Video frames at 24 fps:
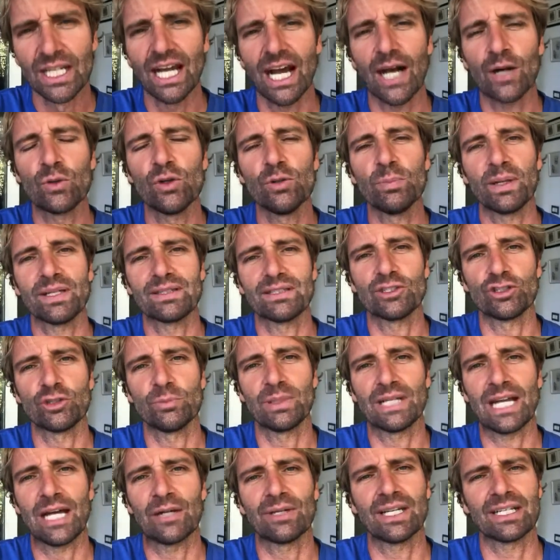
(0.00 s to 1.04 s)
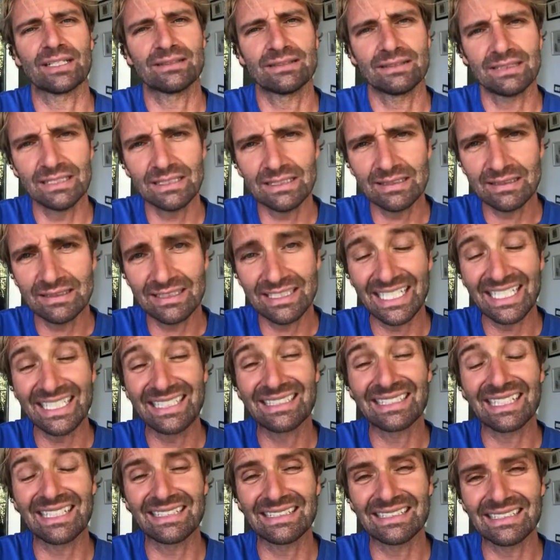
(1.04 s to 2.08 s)
a cui parteciperanno artisti e
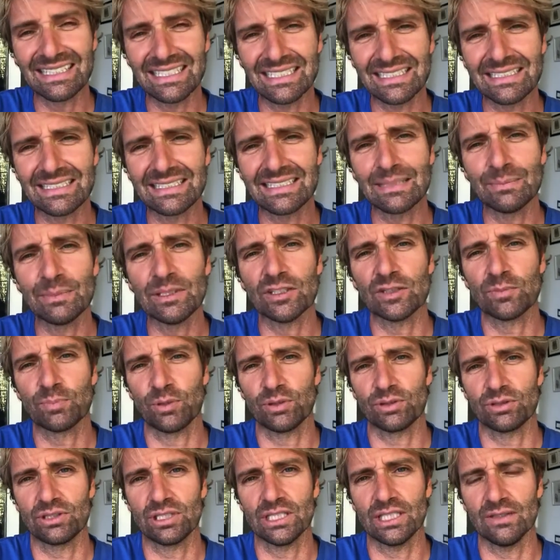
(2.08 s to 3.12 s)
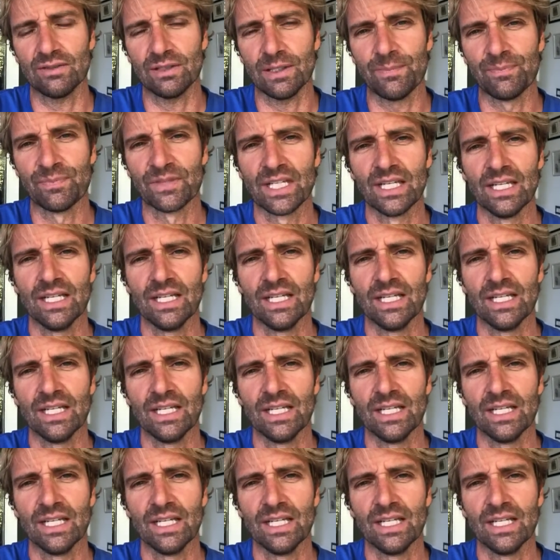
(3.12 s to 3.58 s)
tantissimi sportivi